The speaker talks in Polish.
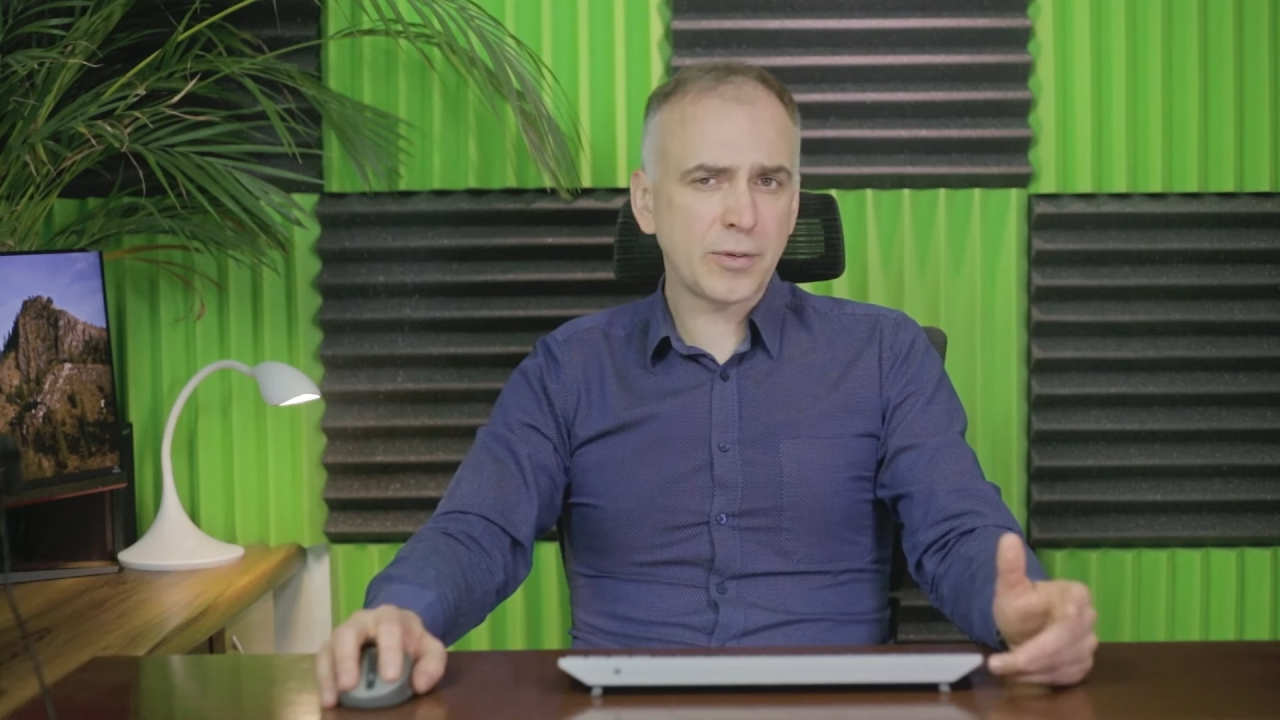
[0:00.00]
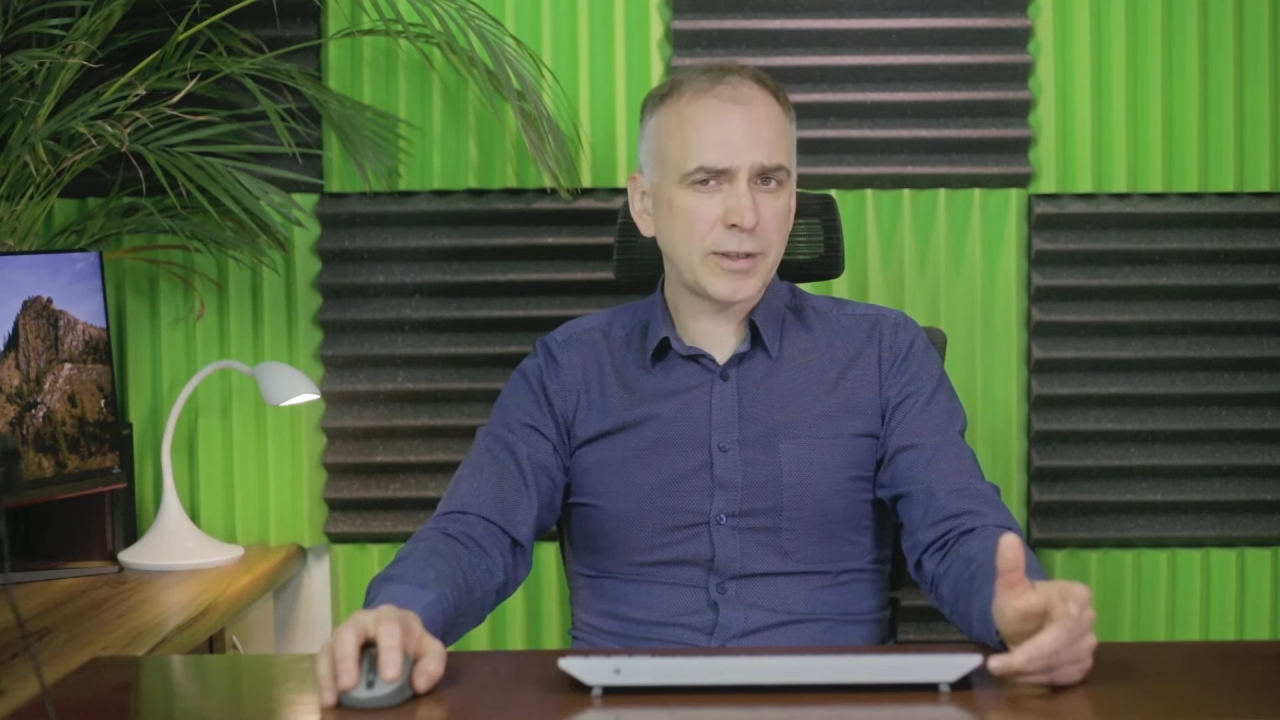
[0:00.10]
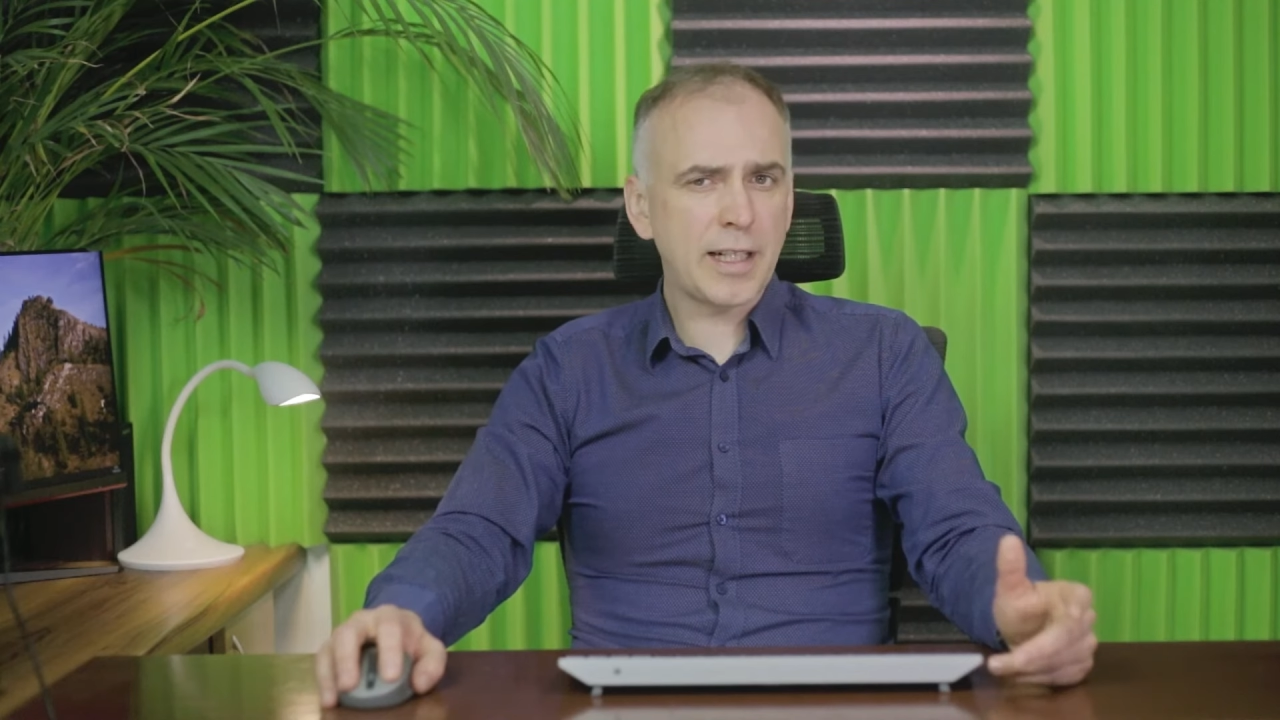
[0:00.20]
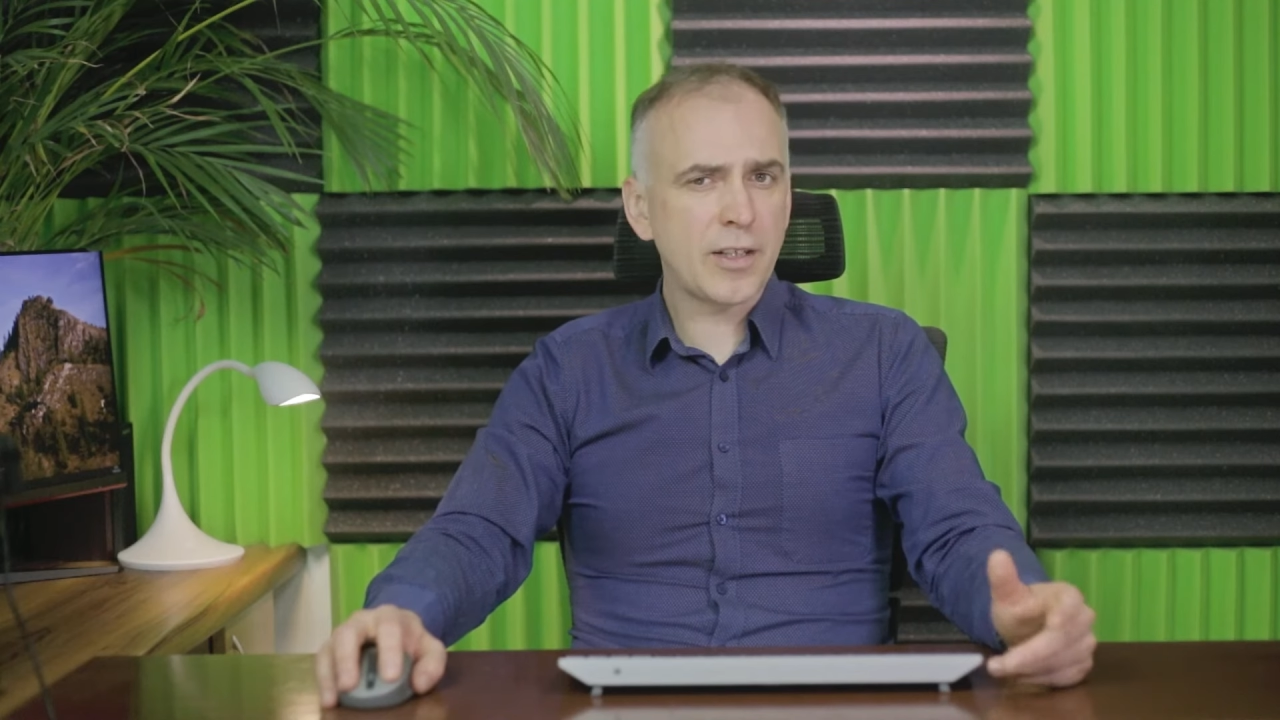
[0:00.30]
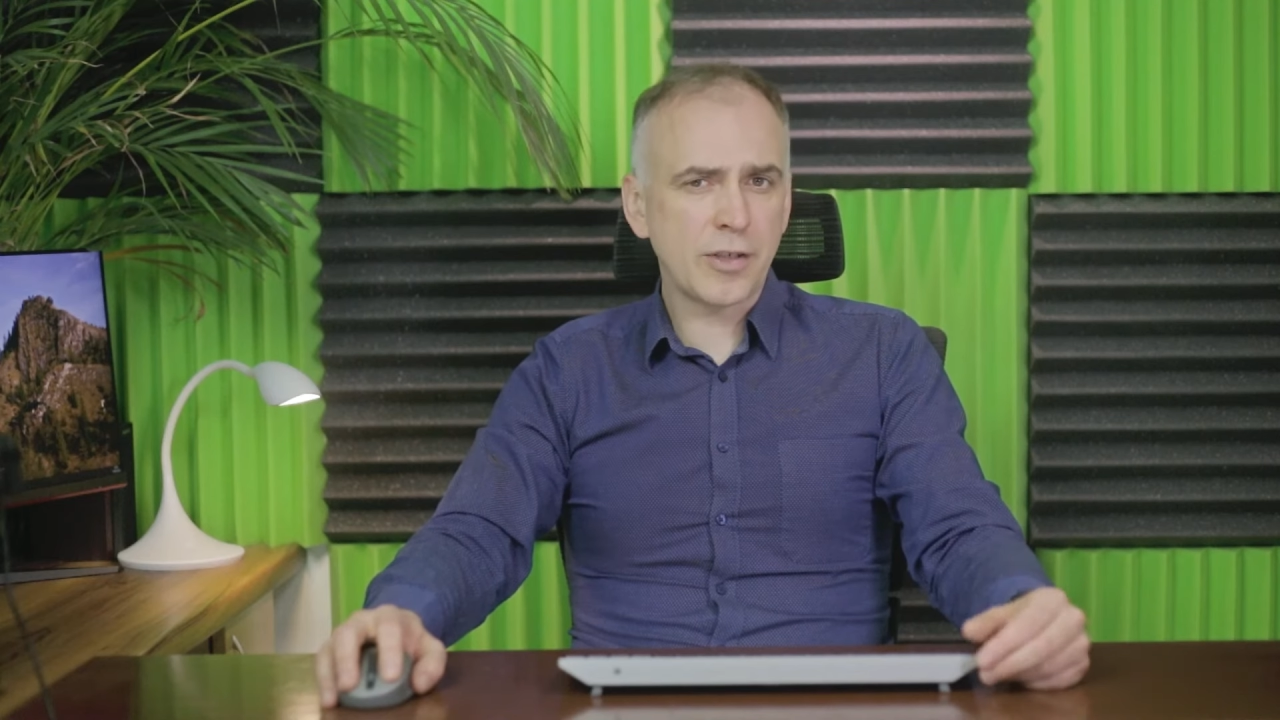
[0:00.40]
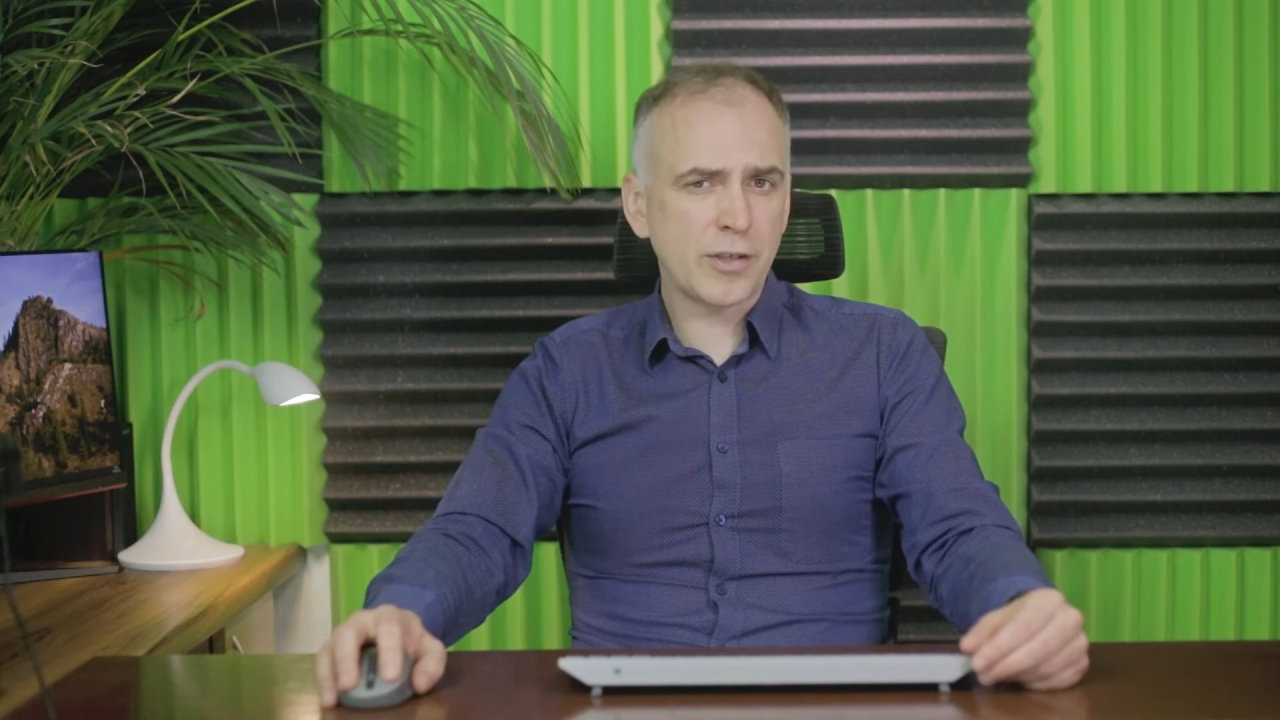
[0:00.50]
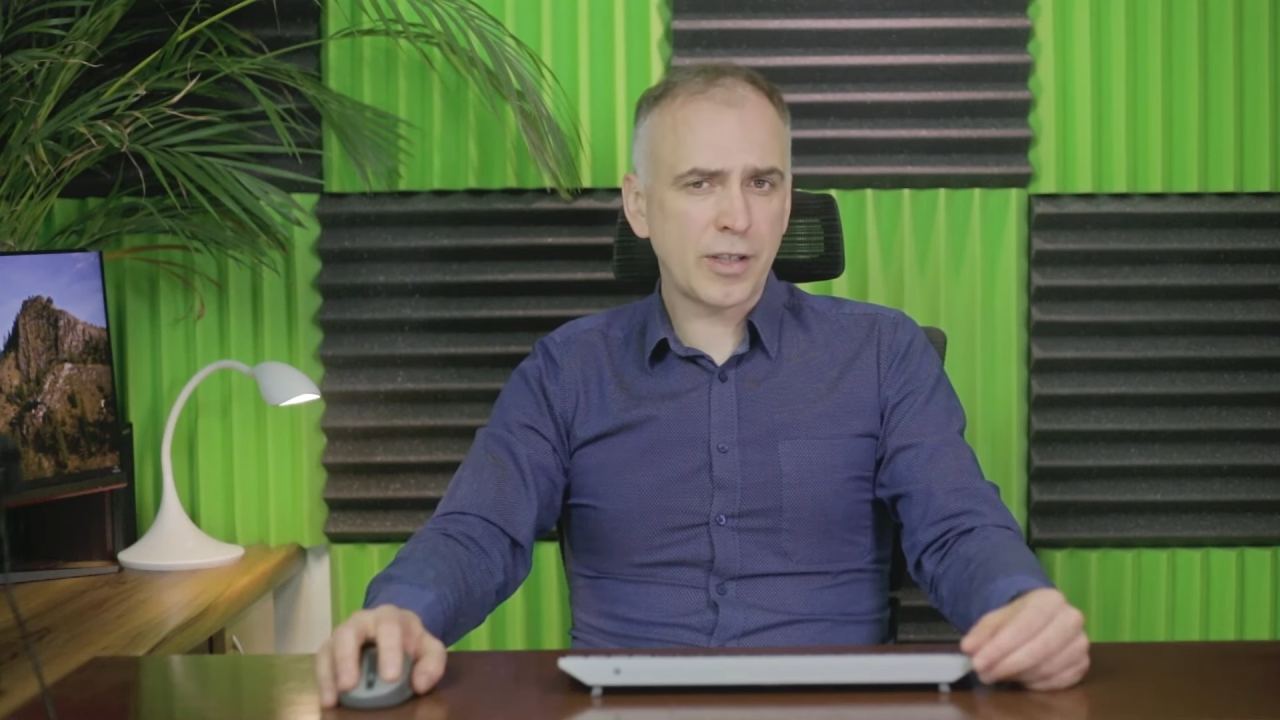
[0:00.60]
uzależnić